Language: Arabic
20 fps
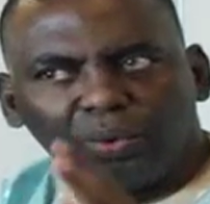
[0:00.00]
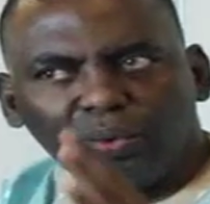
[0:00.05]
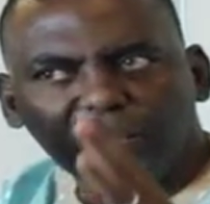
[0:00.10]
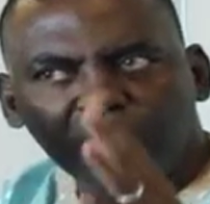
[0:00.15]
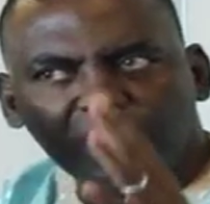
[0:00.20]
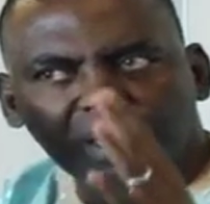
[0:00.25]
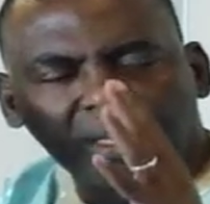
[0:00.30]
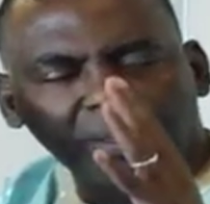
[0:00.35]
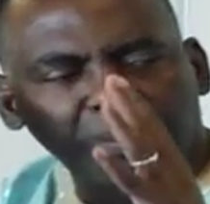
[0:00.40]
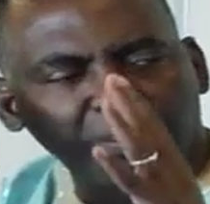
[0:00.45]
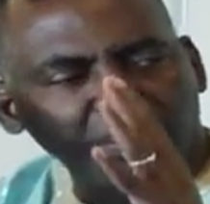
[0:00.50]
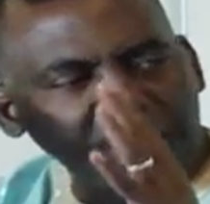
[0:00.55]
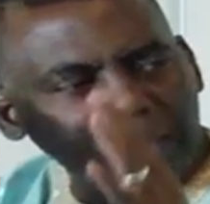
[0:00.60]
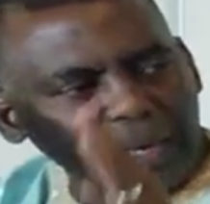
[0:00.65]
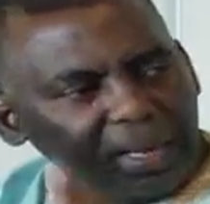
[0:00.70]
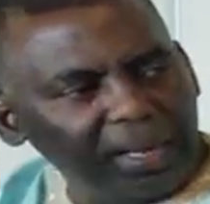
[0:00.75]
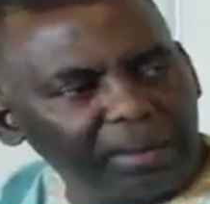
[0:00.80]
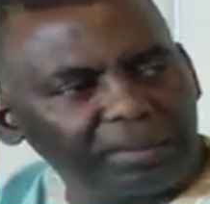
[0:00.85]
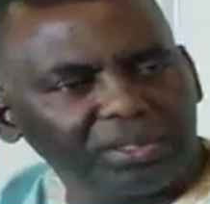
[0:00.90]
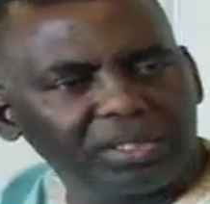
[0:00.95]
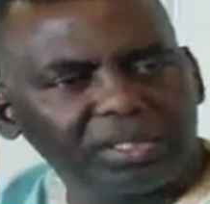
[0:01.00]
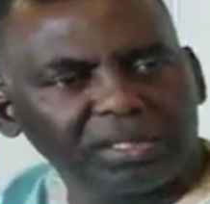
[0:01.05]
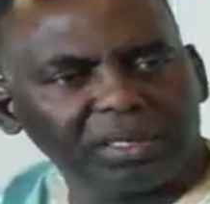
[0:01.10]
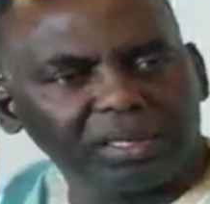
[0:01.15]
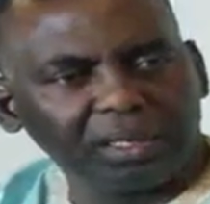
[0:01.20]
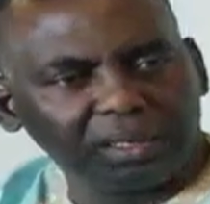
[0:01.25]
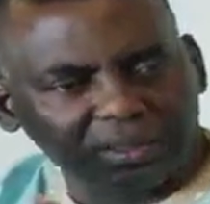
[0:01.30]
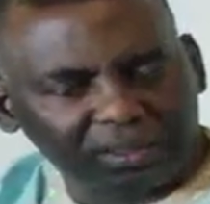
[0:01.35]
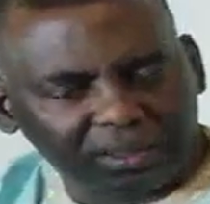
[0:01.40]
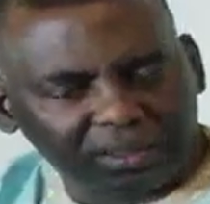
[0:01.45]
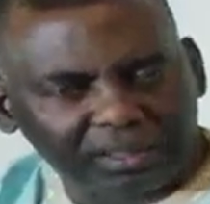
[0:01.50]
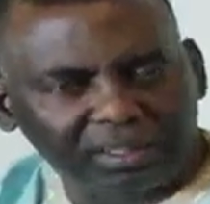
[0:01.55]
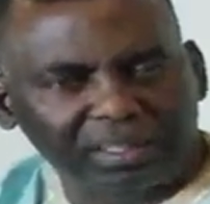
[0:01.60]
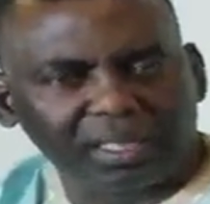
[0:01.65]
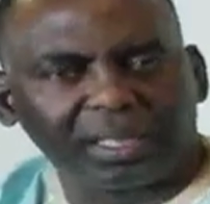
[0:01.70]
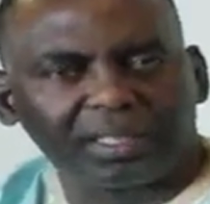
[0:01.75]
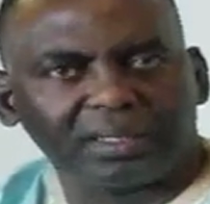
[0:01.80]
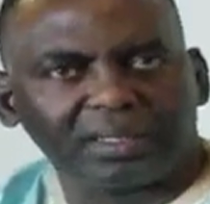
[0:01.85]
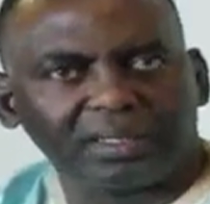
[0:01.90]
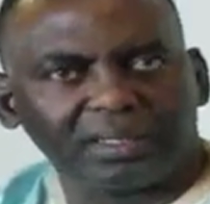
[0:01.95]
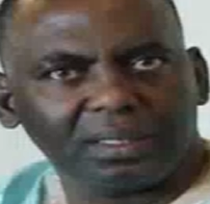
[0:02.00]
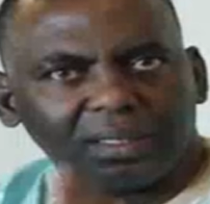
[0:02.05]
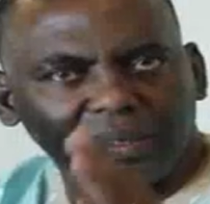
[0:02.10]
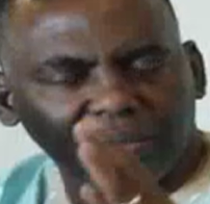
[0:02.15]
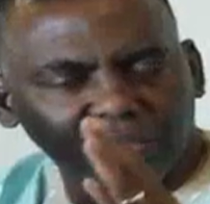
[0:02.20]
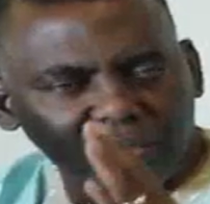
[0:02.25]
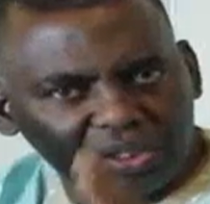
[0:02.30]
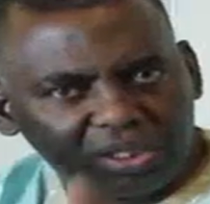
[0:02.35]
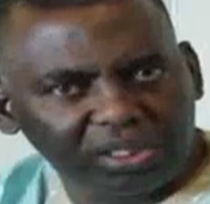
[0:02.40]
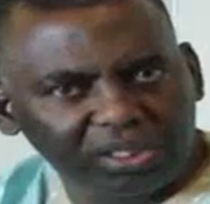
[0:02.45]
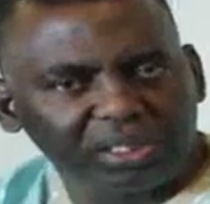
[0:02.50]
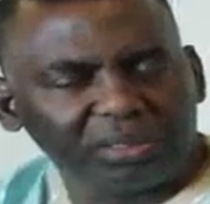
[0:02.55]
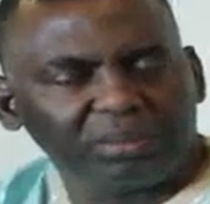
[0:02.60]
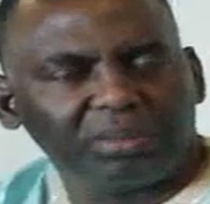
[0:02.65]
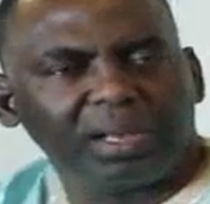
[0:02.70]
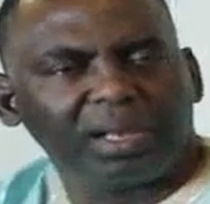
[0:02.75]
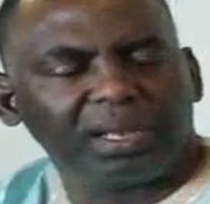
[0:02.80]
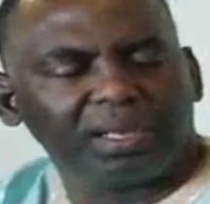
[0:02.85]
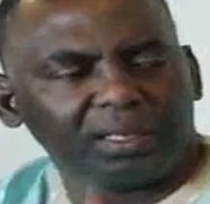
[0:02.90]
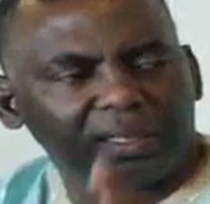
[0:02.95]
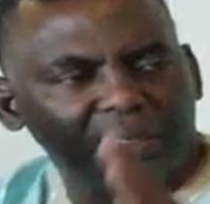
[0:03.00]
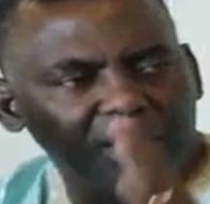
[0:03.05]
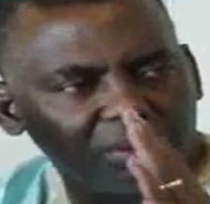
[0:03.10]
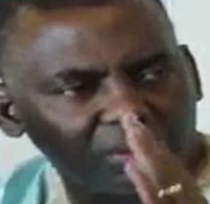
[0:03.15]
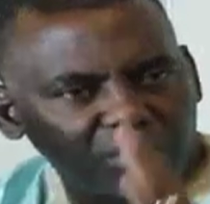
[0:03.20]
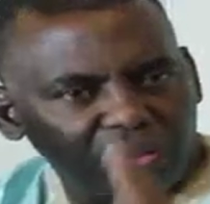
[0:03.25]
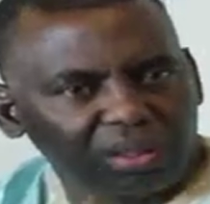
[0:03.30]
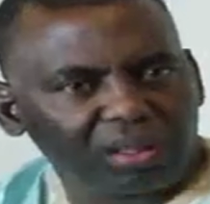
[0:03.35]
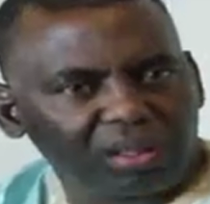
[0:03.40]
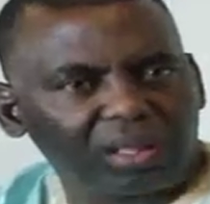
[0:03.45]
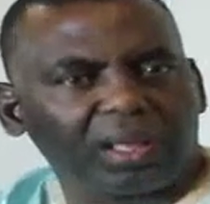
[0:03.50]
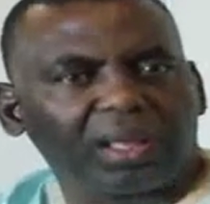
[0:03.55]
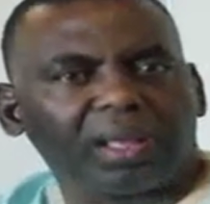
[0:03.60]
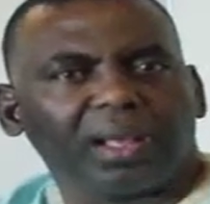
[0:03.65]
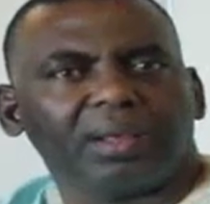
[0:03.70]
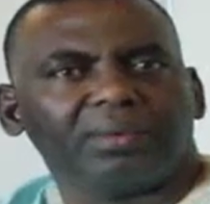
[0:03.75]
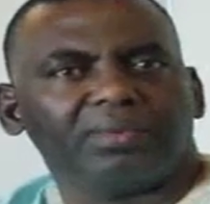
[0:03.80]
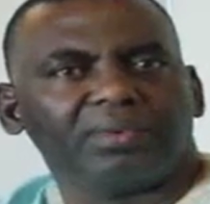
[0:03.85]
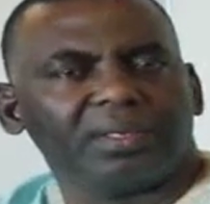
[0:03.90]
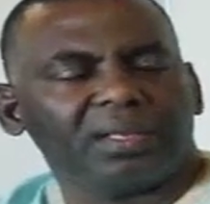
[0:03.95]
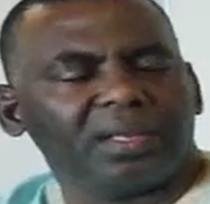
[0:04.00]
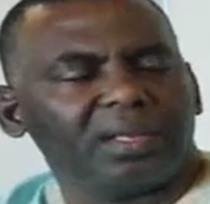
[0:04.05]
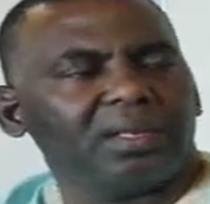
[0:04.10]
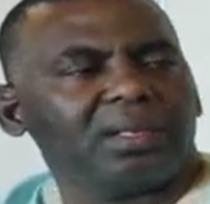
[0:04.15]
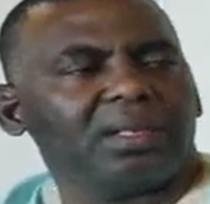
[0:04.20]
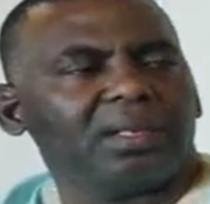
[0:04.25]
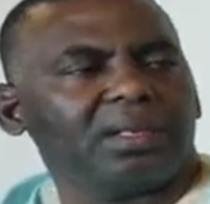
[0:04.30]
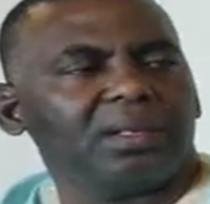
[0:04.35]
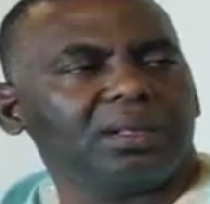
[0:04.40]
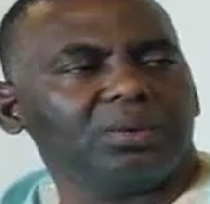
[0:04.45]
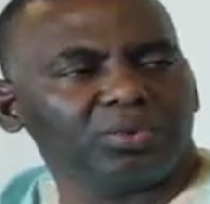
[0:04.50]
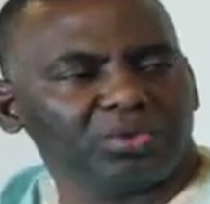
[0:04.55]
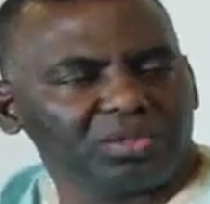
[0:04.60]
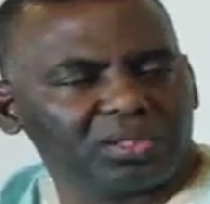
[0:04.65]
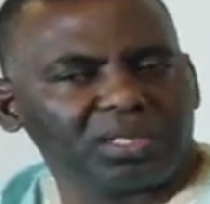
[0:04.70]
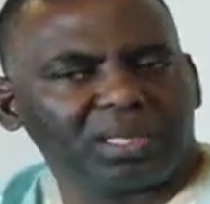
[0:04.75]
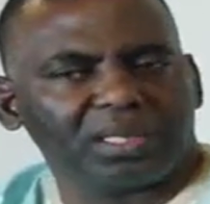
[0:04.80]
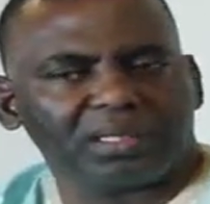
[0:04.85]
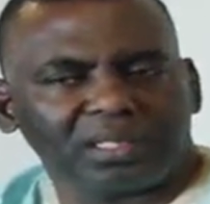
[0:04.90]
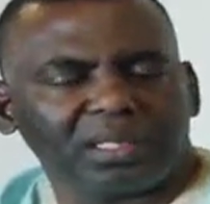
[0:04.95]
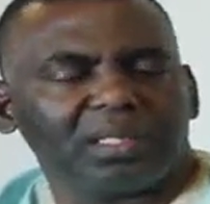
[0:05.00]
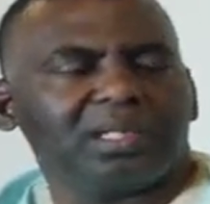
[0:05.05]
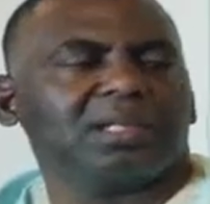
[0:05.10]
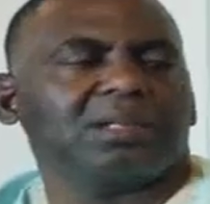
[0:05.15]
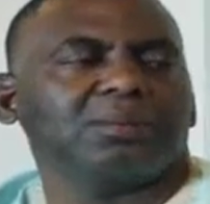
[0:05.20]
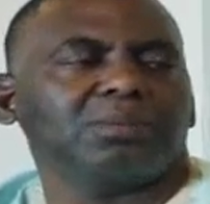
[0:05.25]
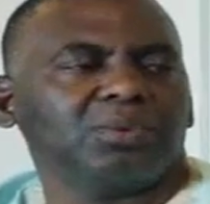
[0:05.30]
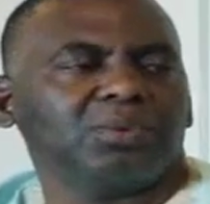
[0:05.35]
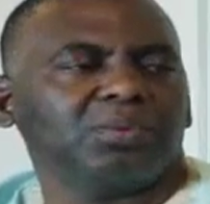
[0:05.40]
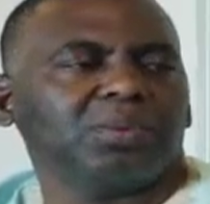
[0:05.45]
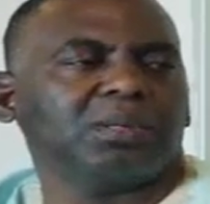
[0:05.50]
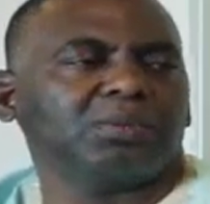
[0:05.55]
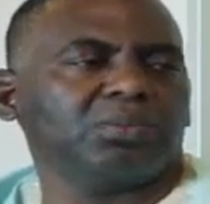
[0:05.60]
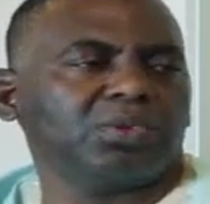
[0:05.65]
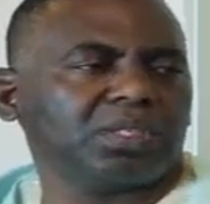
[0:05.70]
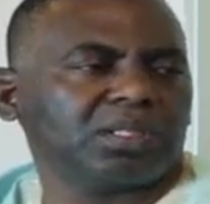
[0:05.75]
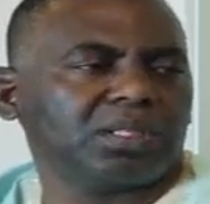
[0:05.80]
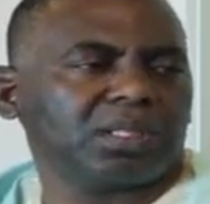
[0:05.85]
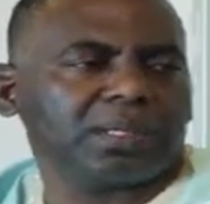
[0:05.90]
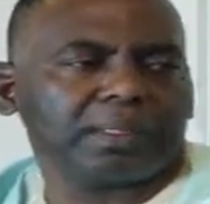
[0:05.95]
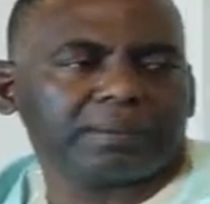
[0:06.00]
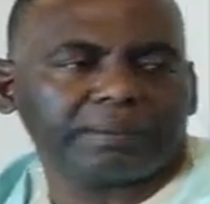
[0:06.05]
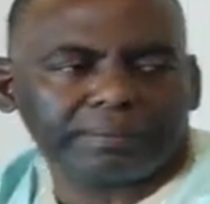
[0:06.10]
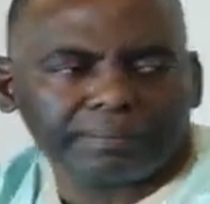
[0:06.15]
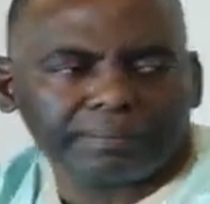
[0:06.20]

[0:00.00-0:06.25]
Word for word: وذيك البرامج الاقتصاديه والاجتماعيه والثقافيه اللي هي والسياسيه اللي نمر بها موريتانيا.